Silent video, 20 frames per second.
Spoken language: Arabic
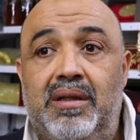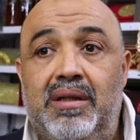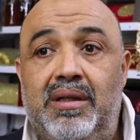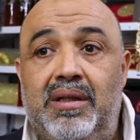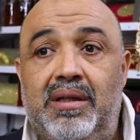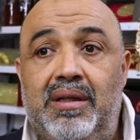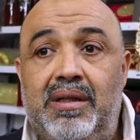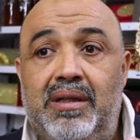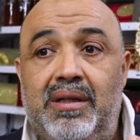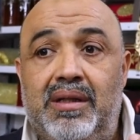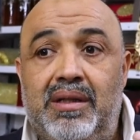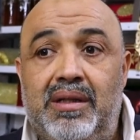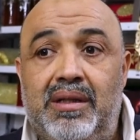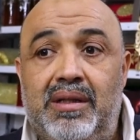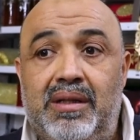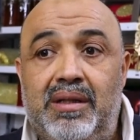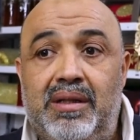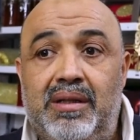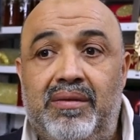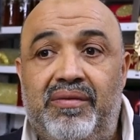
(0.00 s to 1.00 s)
آه،
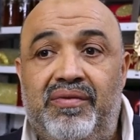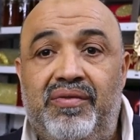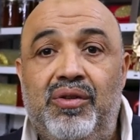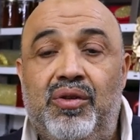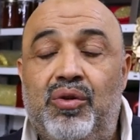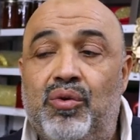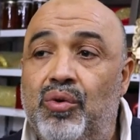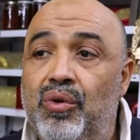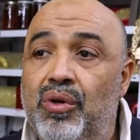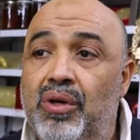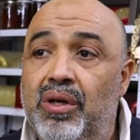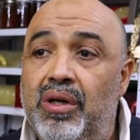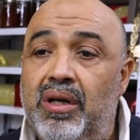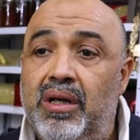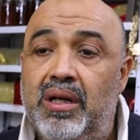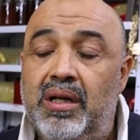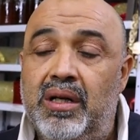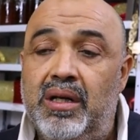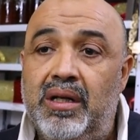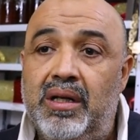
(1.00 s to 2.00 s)
آه، في
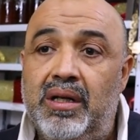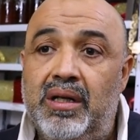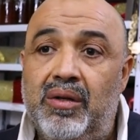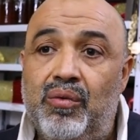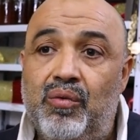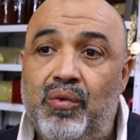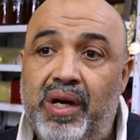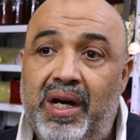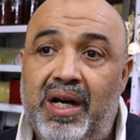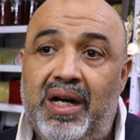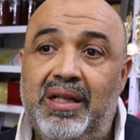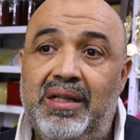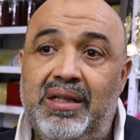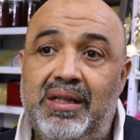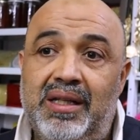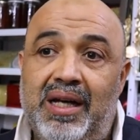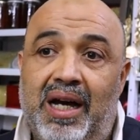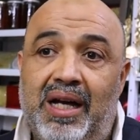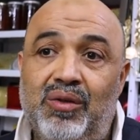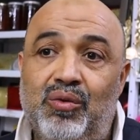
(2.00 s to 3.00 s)
كل
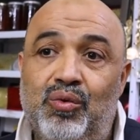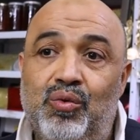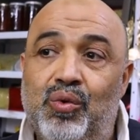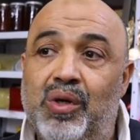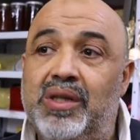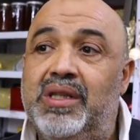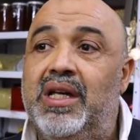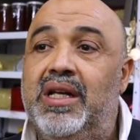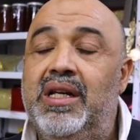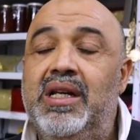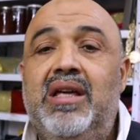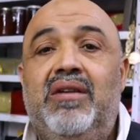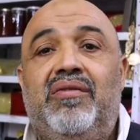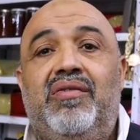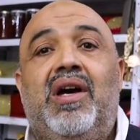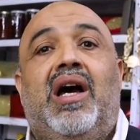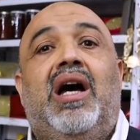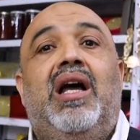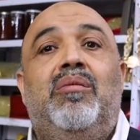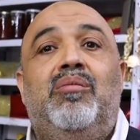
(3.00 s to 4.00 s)
واحد عنده وطنية
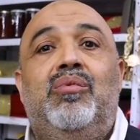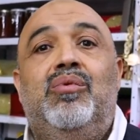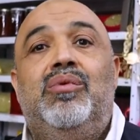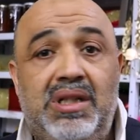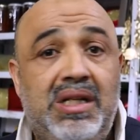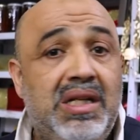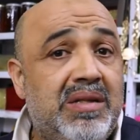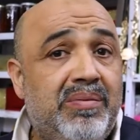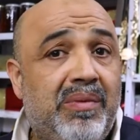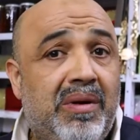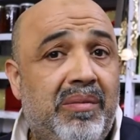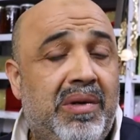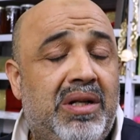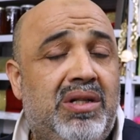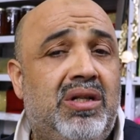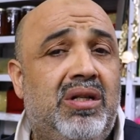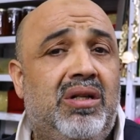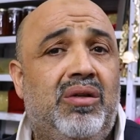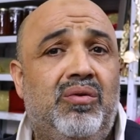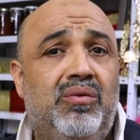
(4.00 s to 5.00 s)
في قلبه بالنسبة
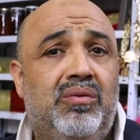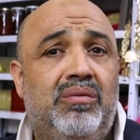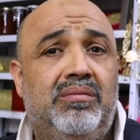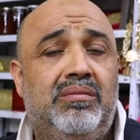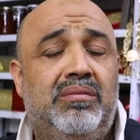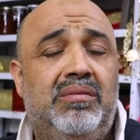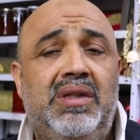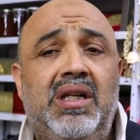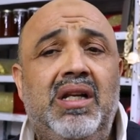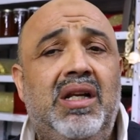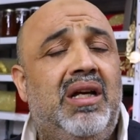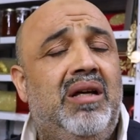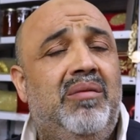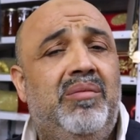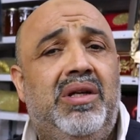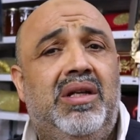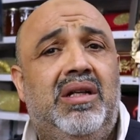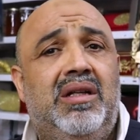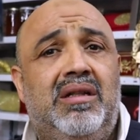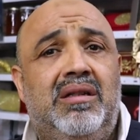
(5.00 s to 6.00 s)
لماتش اليوم
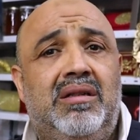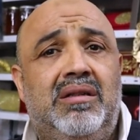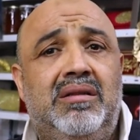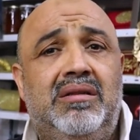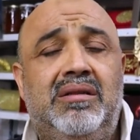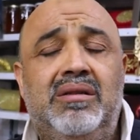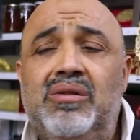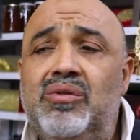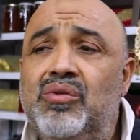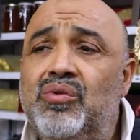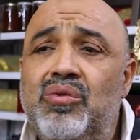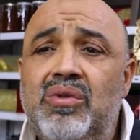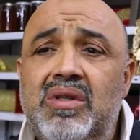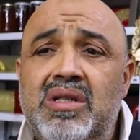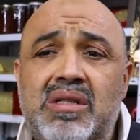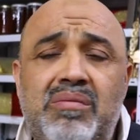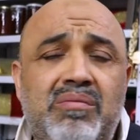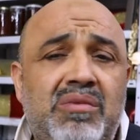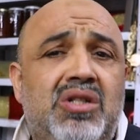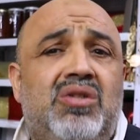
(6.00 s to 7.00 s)
للأمانة
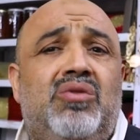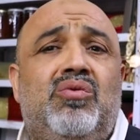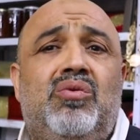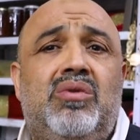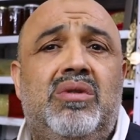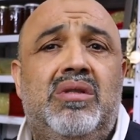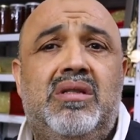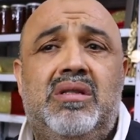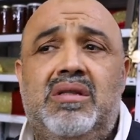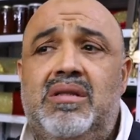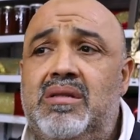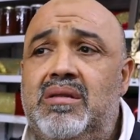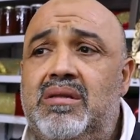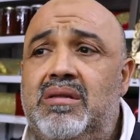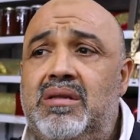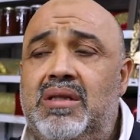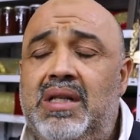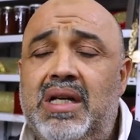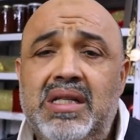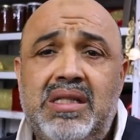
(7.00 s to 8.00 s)
تونس مش تونس
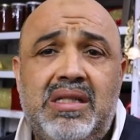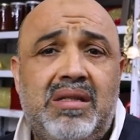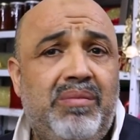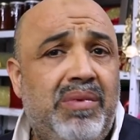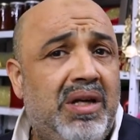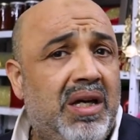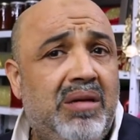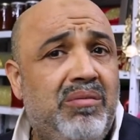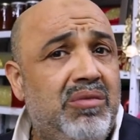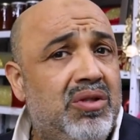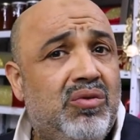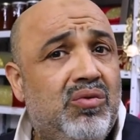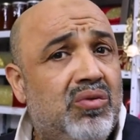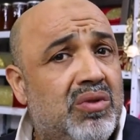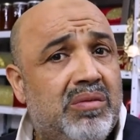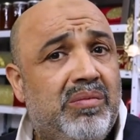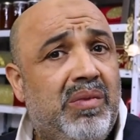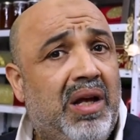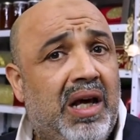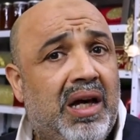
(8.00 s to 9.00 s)
تحس بها مش
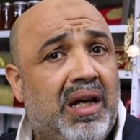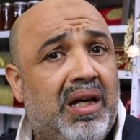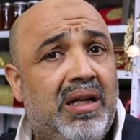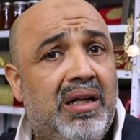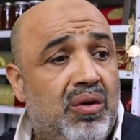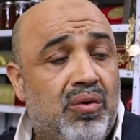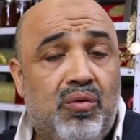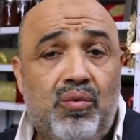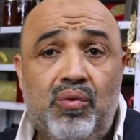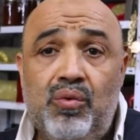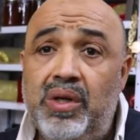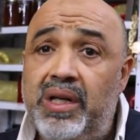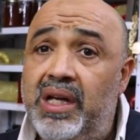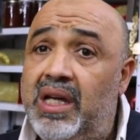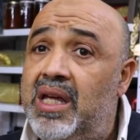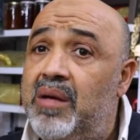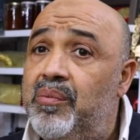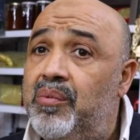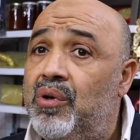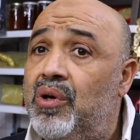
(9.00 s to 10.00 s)
تونس بالحق
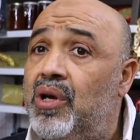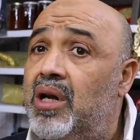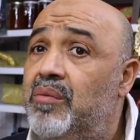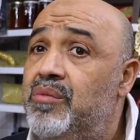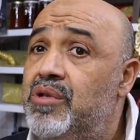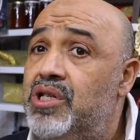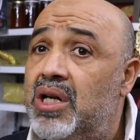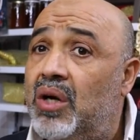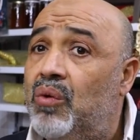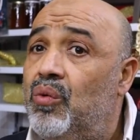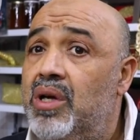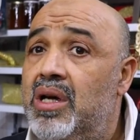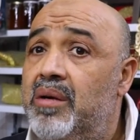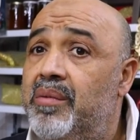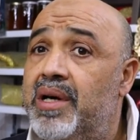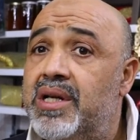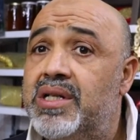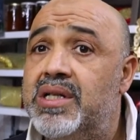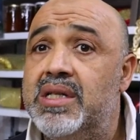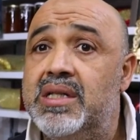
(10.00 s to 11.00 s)
وليكيب الاخرى ماشي قويه
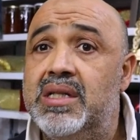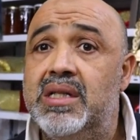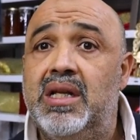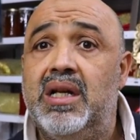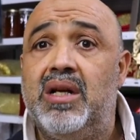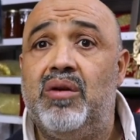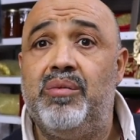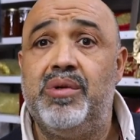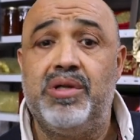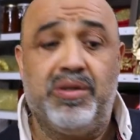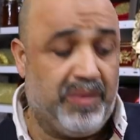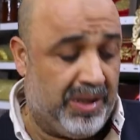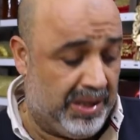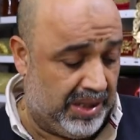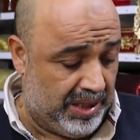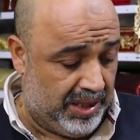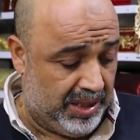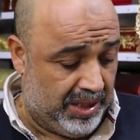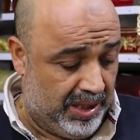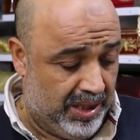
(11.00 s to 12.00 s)
برشا زاد راهو باش
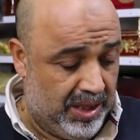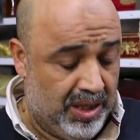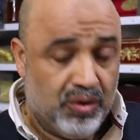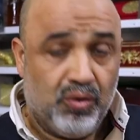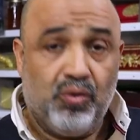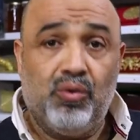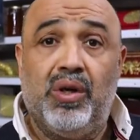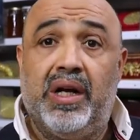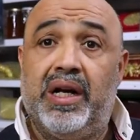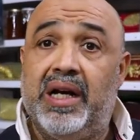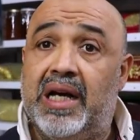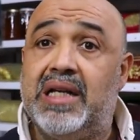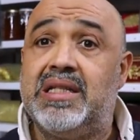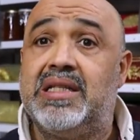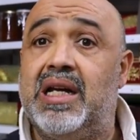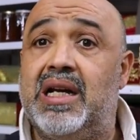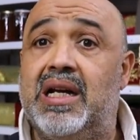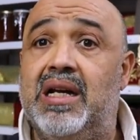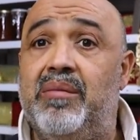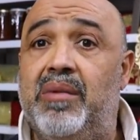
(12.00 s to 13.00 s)
معناها تقول انا
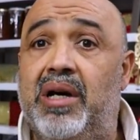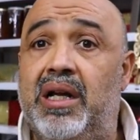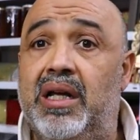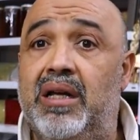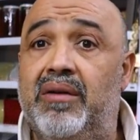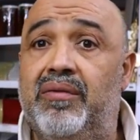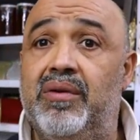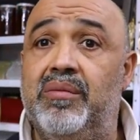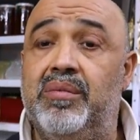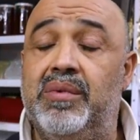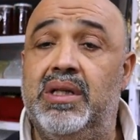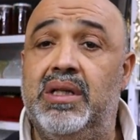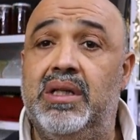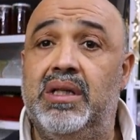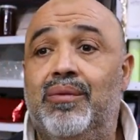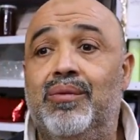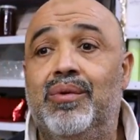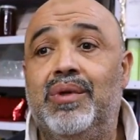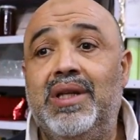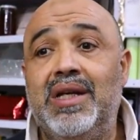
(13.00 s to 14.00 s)
خسرنا معناها
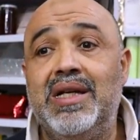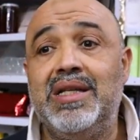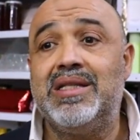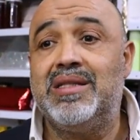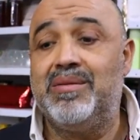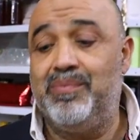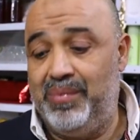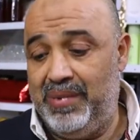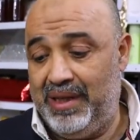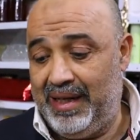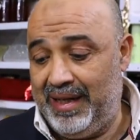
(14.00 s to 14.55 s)
فهمتني وتحس